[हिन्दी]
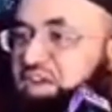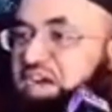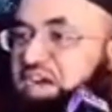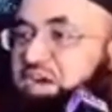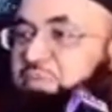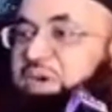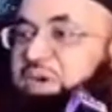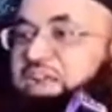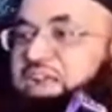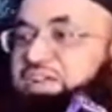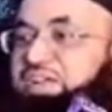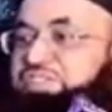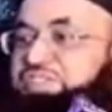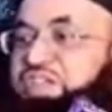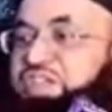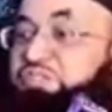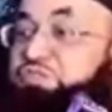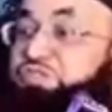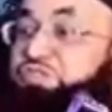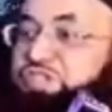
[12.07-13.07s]
हमारा
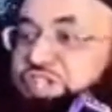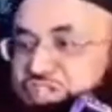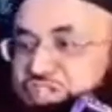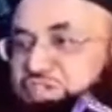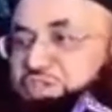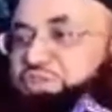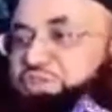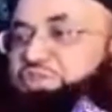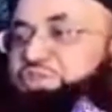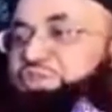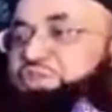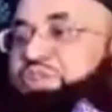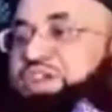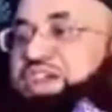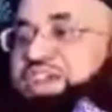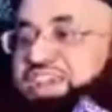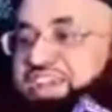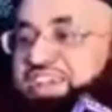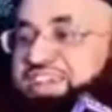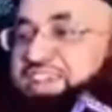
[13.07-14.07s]
सिर्फ यही कसूर
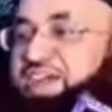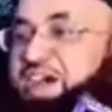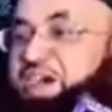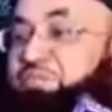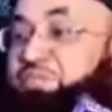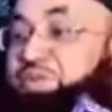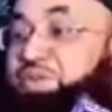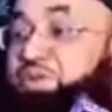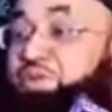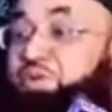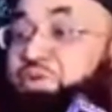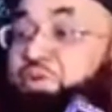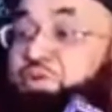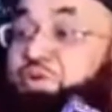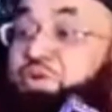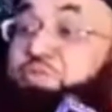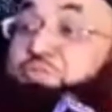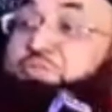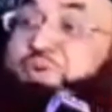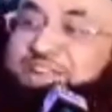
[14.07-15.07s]
है कि हमने
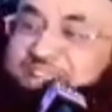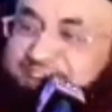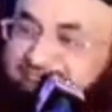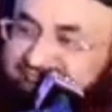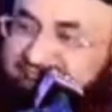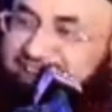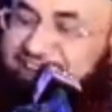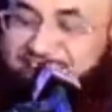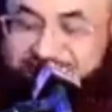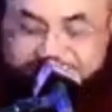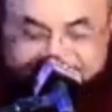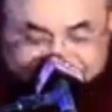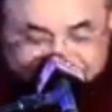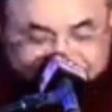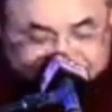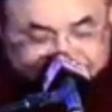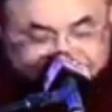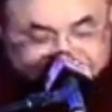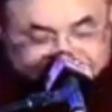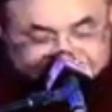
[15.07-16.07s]
उनको पढ़ा है
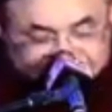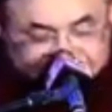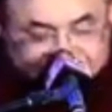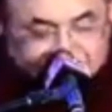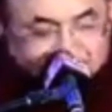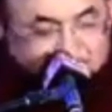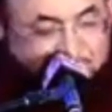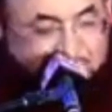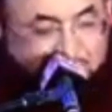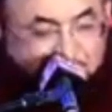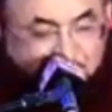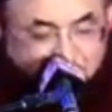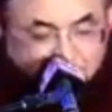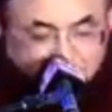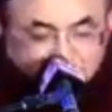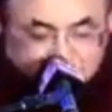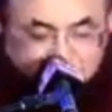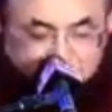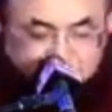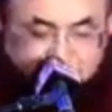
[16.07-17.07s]

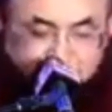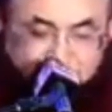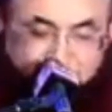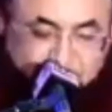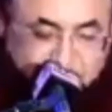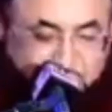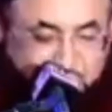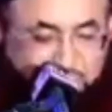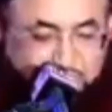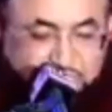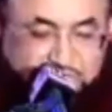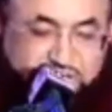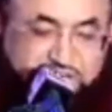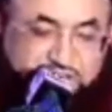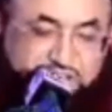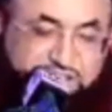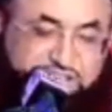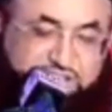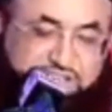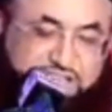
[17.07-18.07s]
और
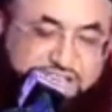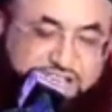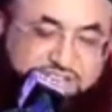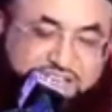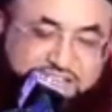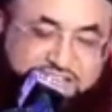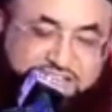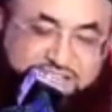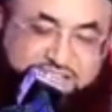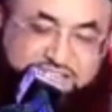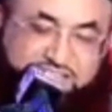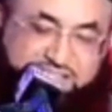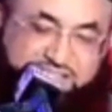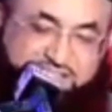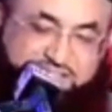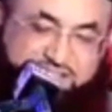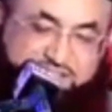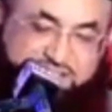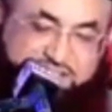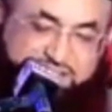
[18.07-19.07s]
उनके हवाले
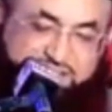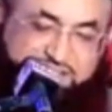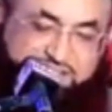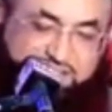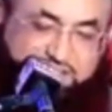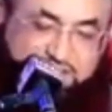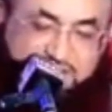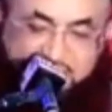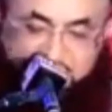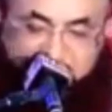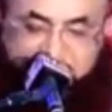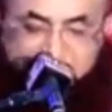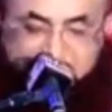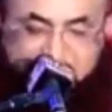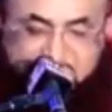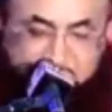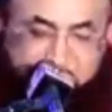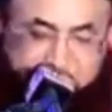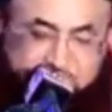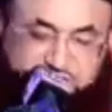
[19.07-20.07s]
हर
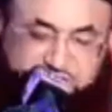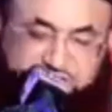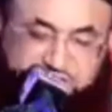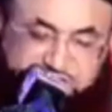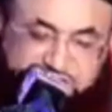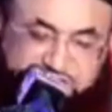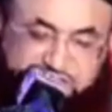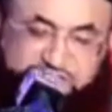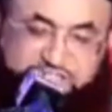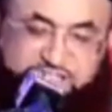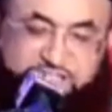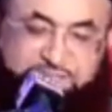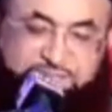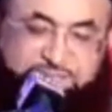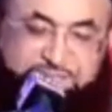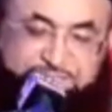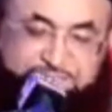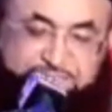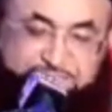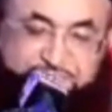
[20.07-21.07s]
जगह पे देते हैं
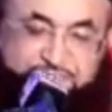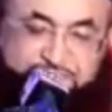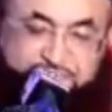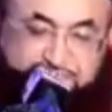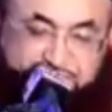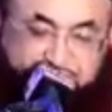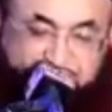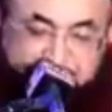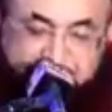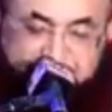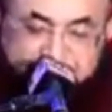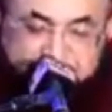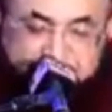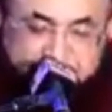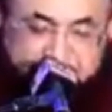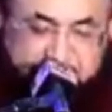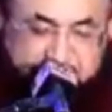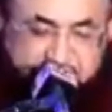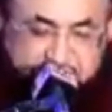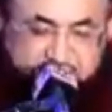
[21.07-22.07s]

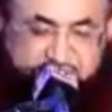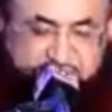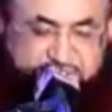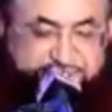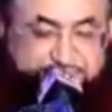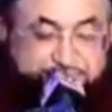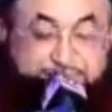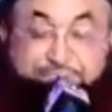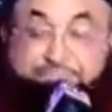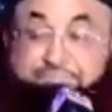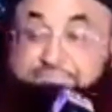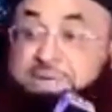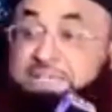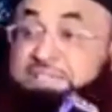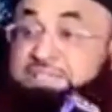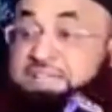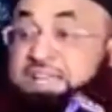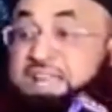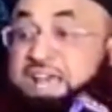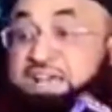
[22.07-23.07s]
यहां
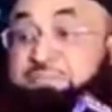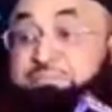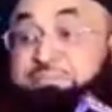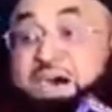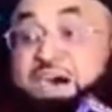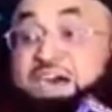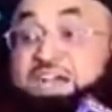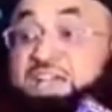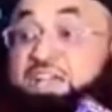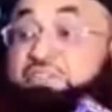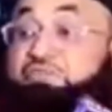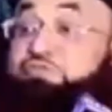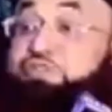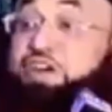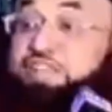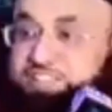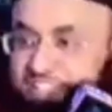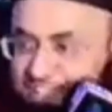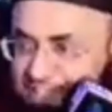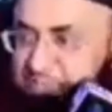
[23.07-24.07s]
मसला बागे
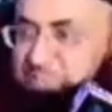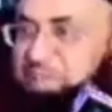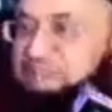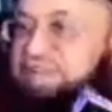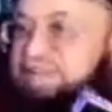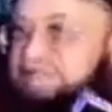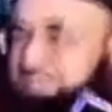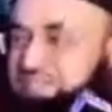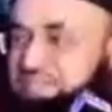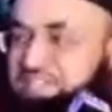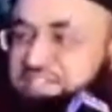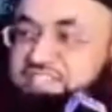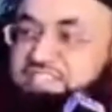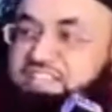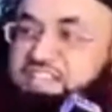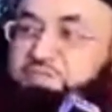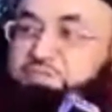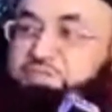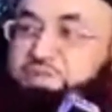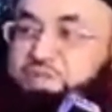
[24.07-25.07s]
फदक पर
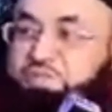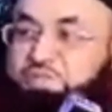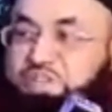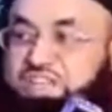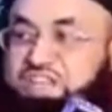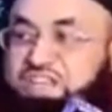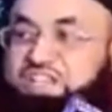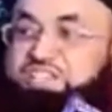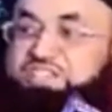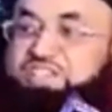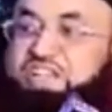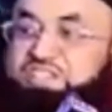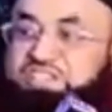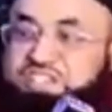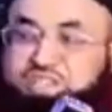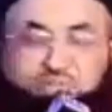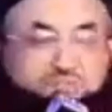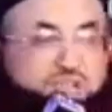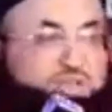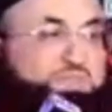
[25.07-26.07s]
सैदना पीर मेर अली शाह
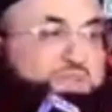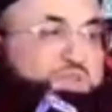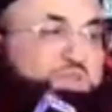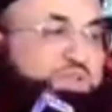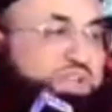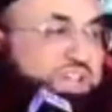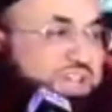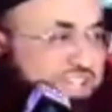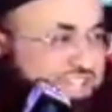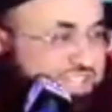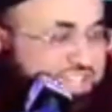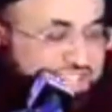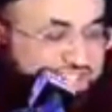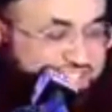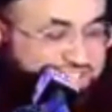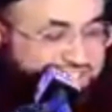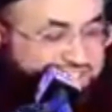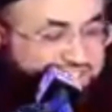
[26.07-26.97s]
साहब रहमत ने